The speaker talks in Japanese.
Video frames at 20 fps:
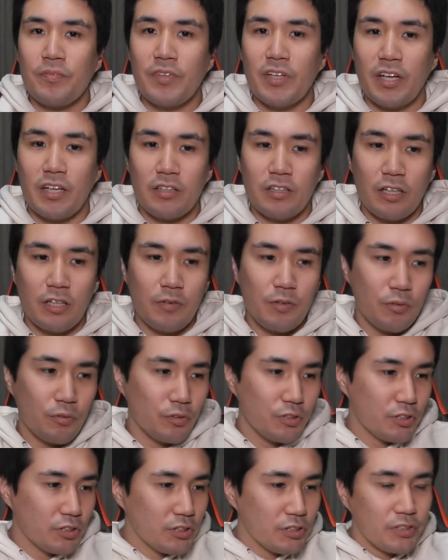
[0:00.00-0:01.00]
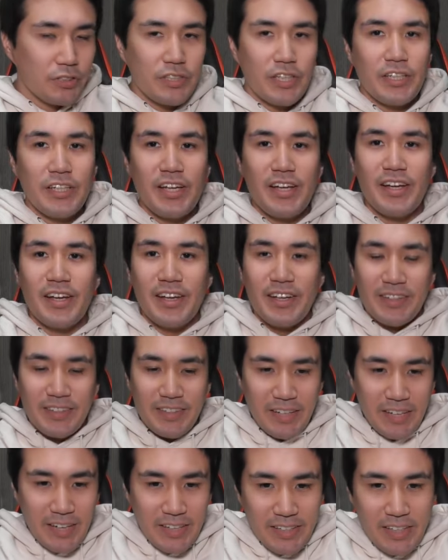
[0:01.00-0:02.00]
ね、例えばこう机で
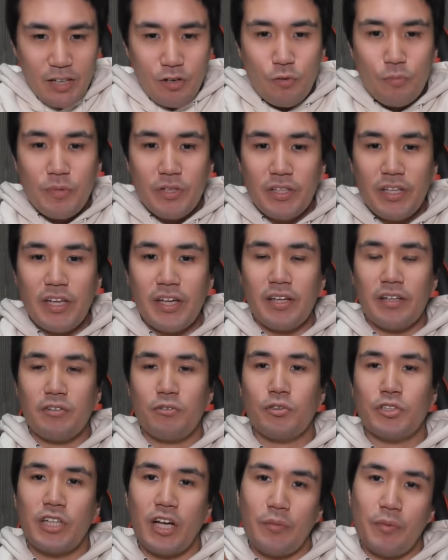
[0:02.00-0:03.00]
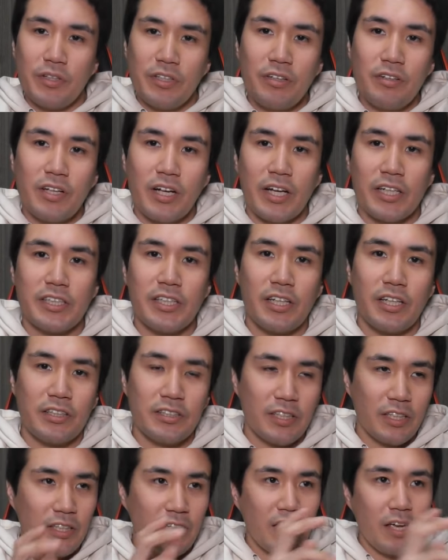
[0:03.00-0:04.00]
データを見てこう喋ってるだけじゃな
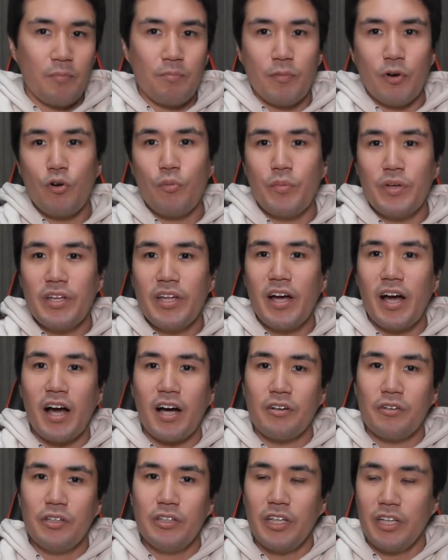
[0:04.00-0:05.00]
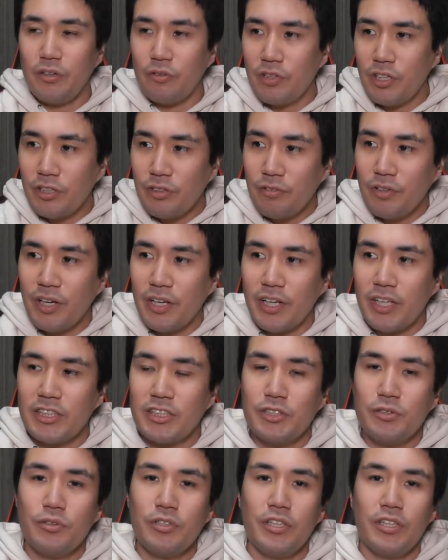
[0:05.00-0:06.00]
くて、現場を見て歩いていろんな人の
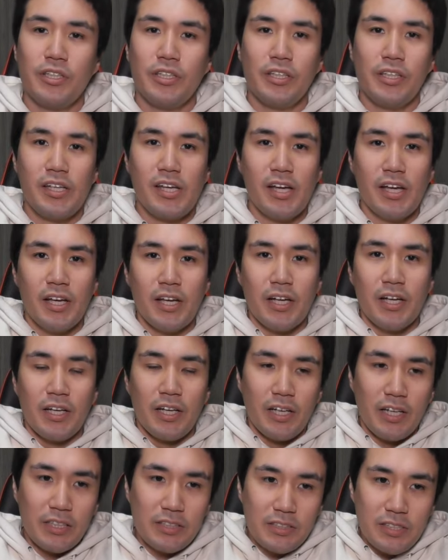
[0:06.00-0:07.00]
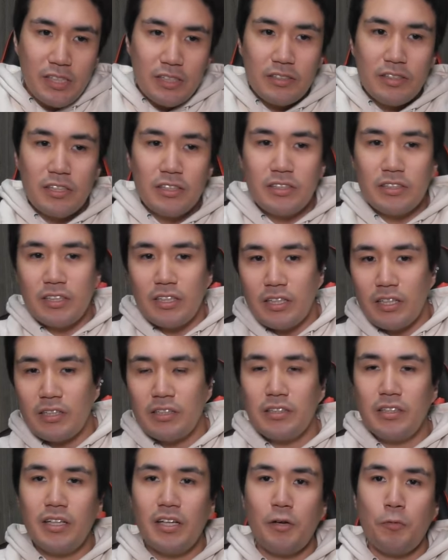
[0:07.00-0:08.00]
話を聞いて SNS でつな
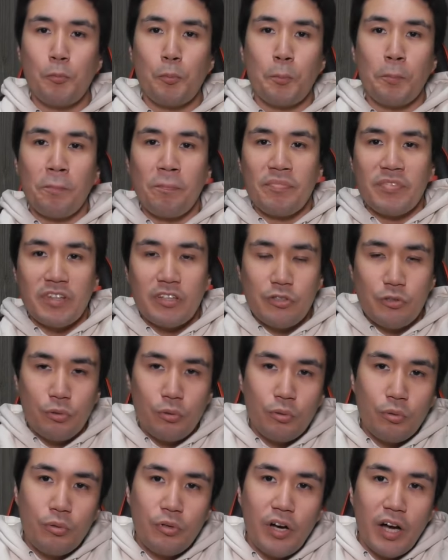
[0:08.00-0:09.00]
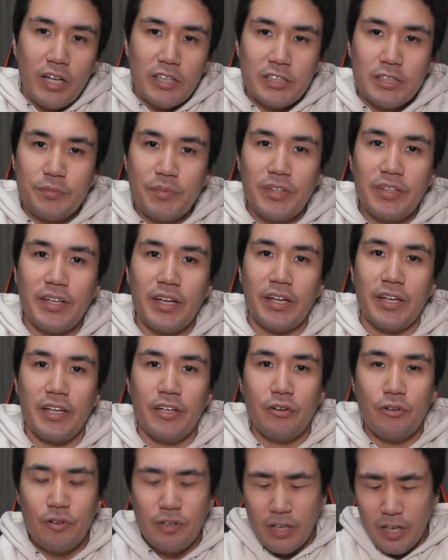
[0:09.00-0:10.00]
がって情報を集めて
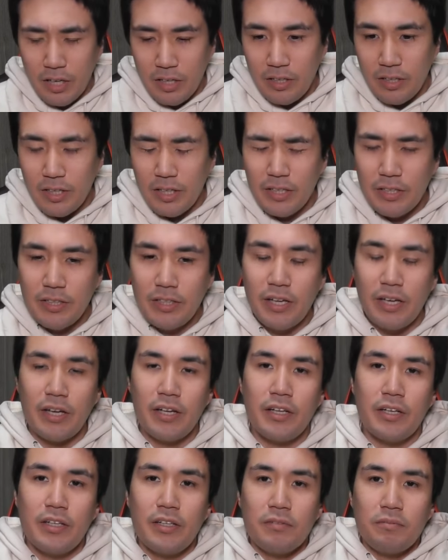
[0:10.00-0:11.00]
いろいろ考えて、